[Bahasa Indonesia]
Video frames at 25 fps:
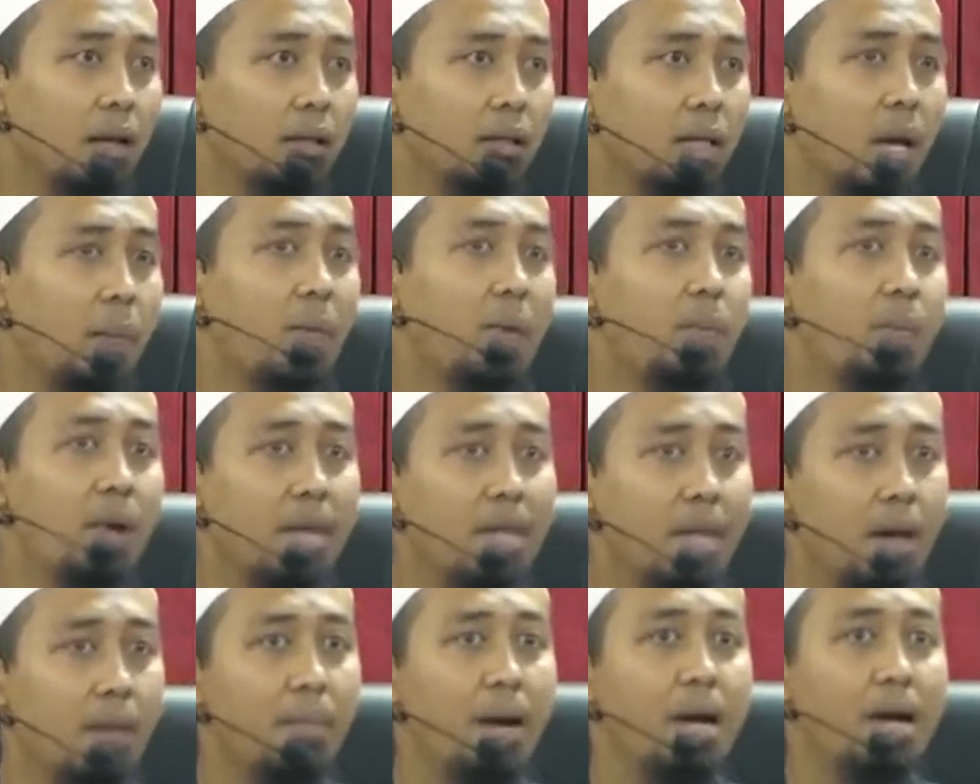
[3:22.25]
Tapi
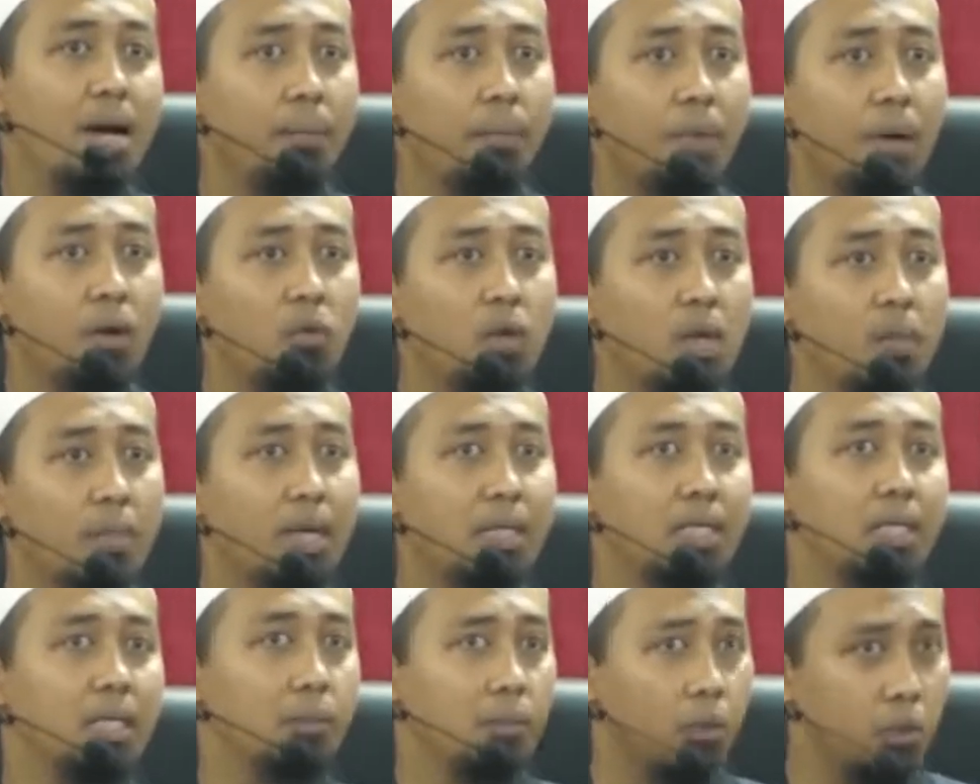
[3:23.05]
banyak mana penghuni
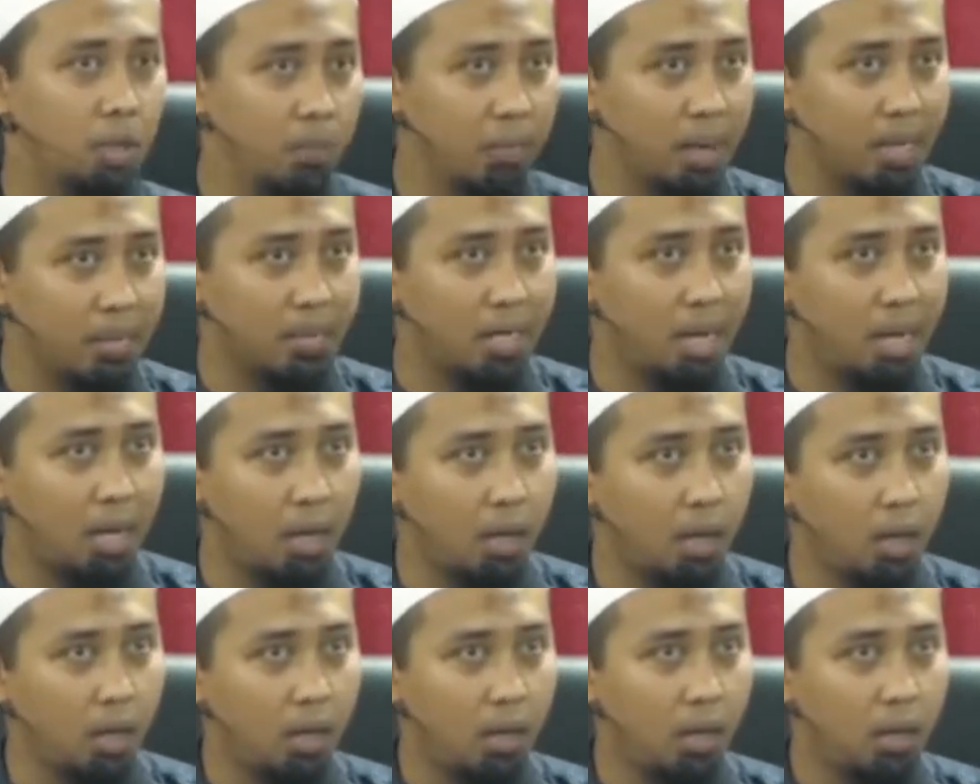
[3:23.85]
masjid, penghuni
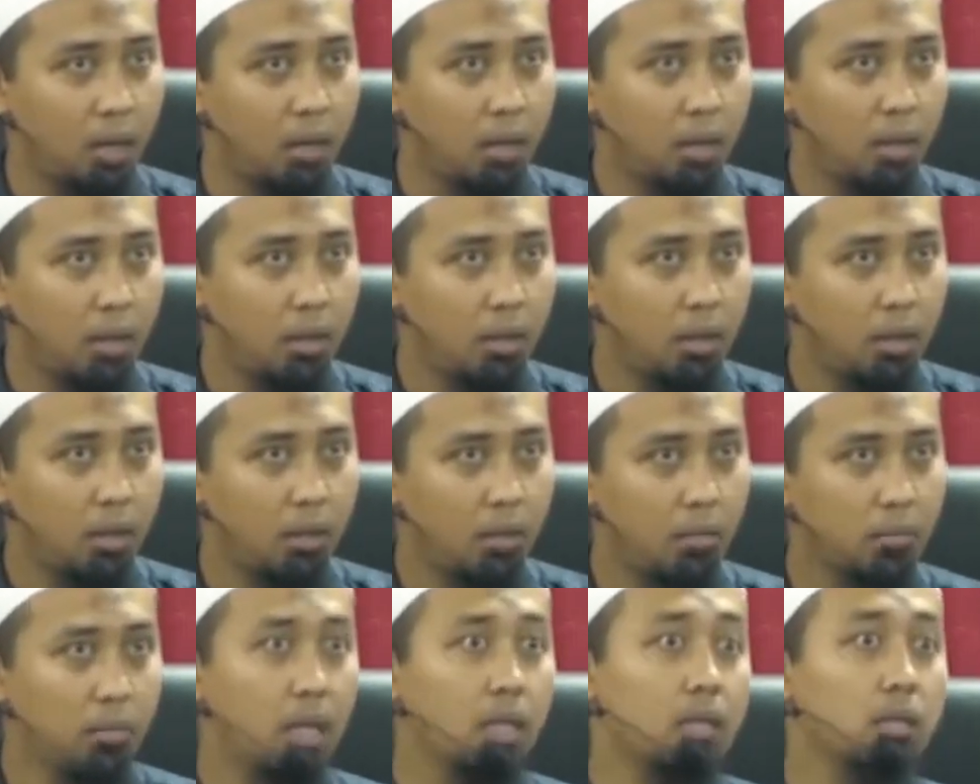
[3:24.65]
pasar?
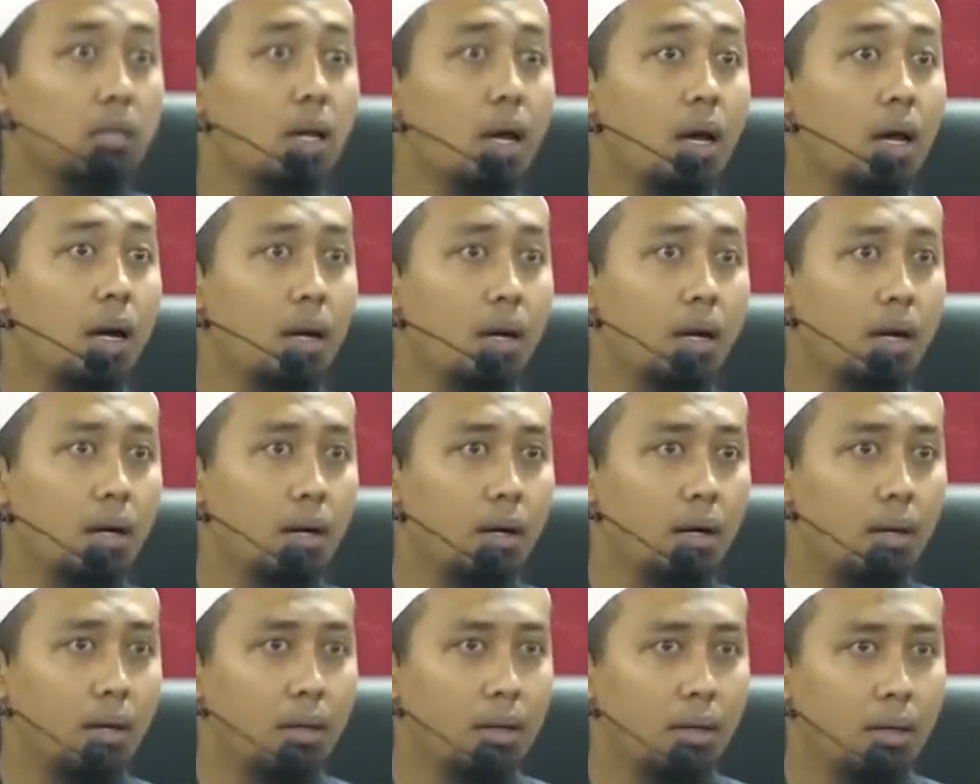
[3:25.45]

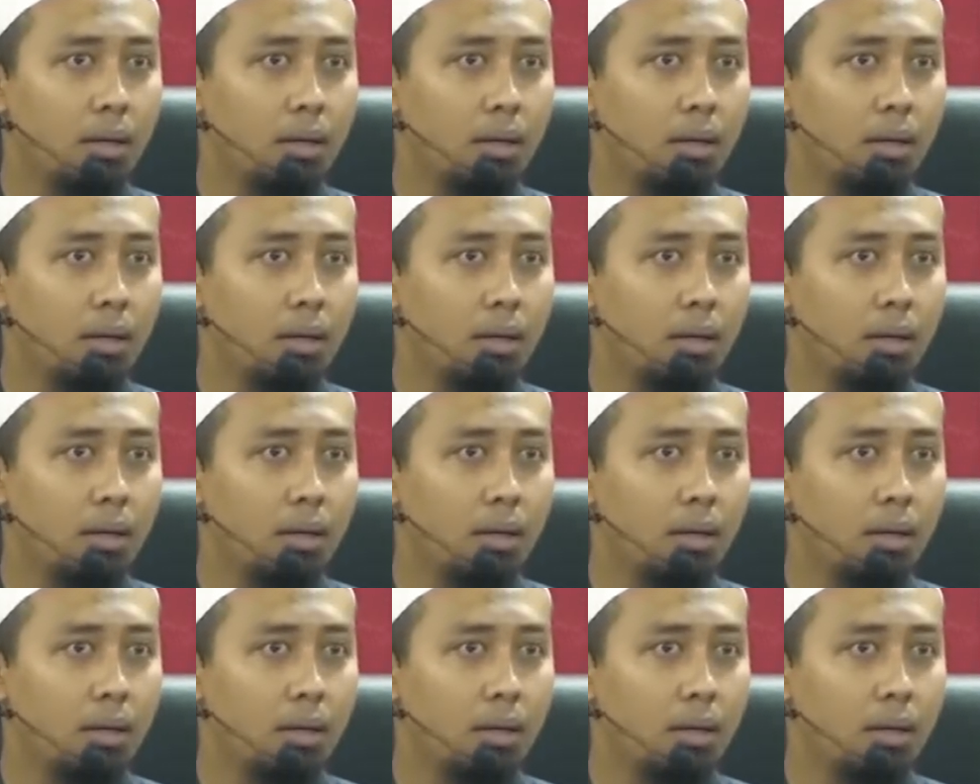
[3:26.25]
Pasar.